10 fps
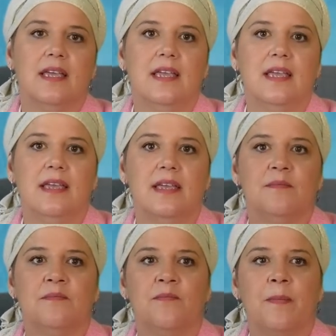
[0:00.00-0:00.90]

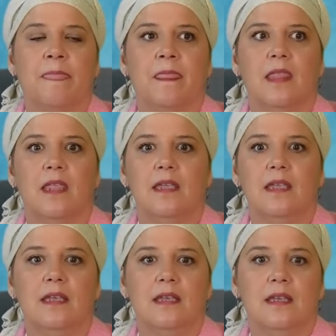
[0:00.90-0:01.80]
Em,
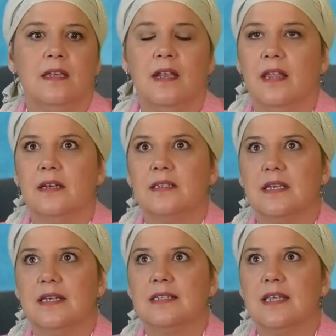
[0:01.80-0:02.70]
y nada,
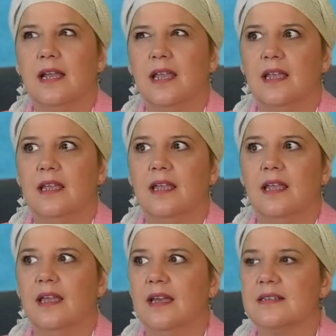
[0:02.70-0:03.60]
así hasta
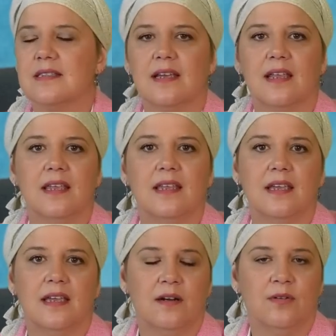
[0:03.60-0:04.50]
que, hasta que
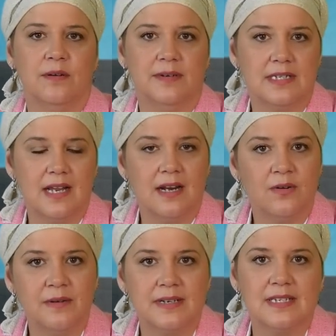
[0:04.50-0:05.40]
llegué a la,
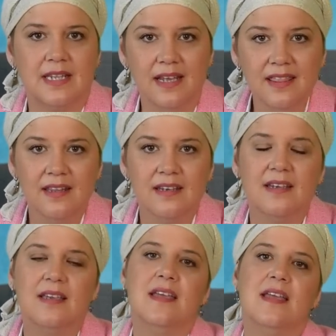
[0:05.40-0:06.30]
universidad.
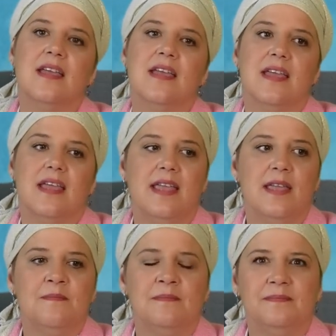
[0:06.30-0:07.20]

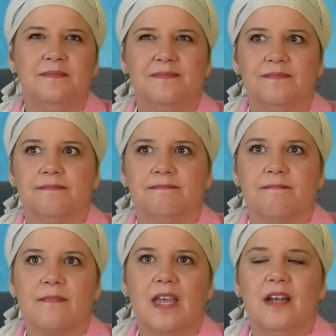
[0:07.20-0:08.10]

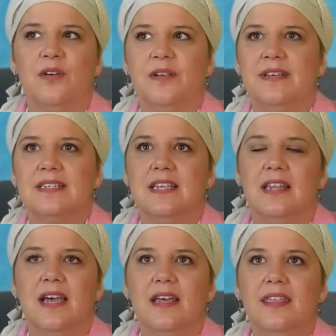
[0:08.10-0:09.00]
Em, en la
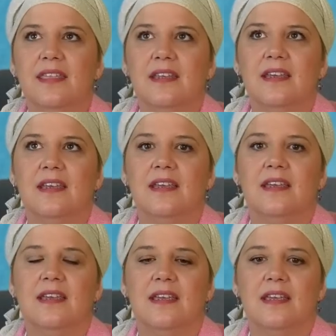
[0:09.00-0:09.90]
universidad,
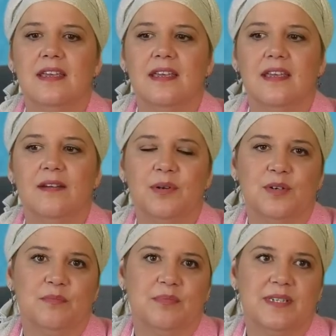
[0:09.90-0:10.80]
eh,
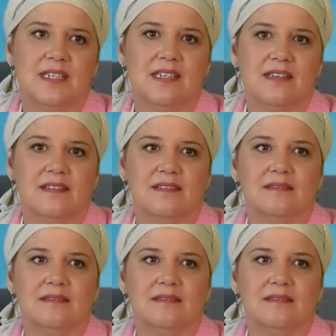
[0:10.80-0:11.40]
bueno, pues